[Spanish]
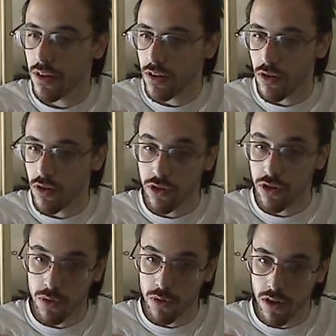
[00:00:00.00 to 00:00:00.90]
o you
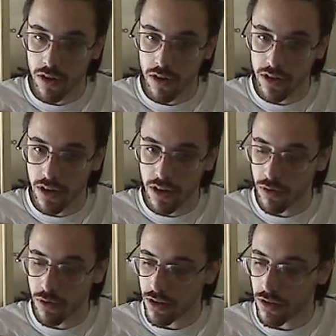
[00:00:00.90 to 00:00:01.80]
all en el sur de
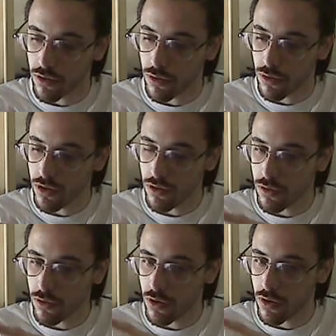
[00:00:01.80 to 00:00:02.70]
Estados Unidos,
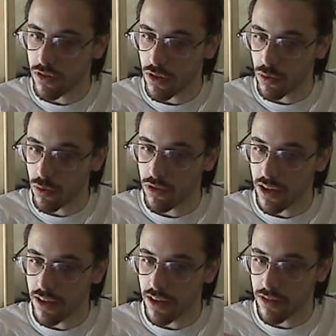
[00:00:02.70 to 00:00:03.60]
uno dice
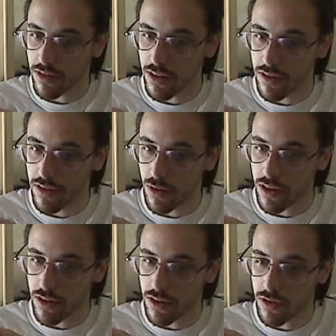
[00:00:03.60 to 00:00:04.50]
ustedes, es decir, no hay
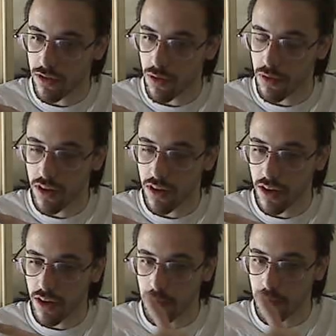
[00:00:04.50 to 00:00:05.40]
distinción entre
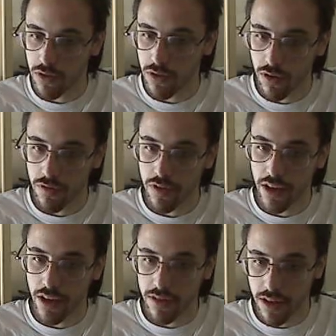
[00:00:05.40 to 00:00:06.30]
respeto y
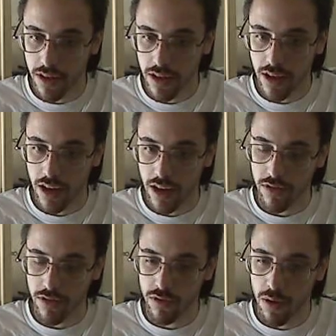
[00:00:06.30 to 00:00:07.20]
confianza en la
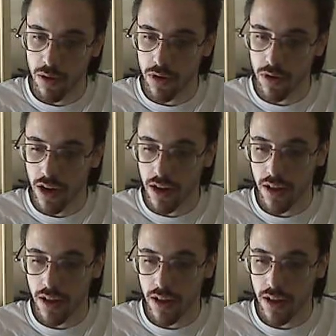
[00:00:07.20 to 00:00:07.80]
segunda del plural.